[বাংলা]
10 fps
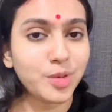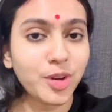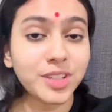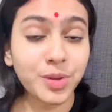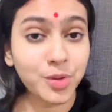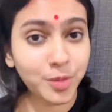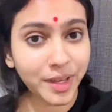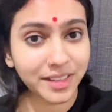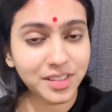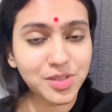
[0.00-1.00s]
ব্লগটা
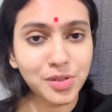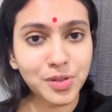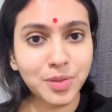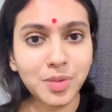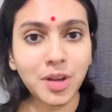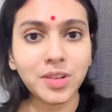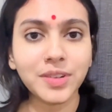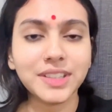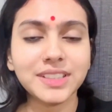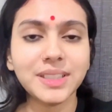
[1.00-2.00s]
খুবই একটা ছোট্ট ব্লগ
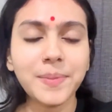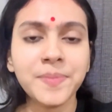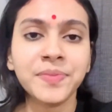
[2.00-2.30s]
হয়েছে